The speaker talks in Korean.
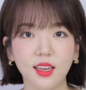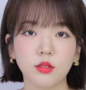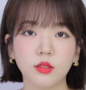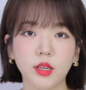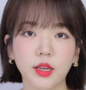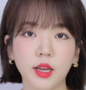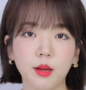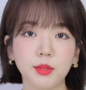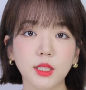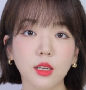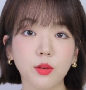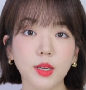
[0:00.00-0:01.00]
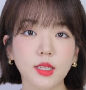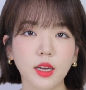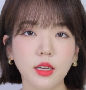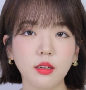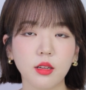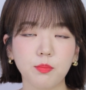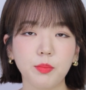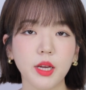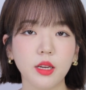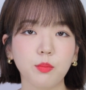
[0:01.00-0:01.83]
제 MCN 회사인 레페리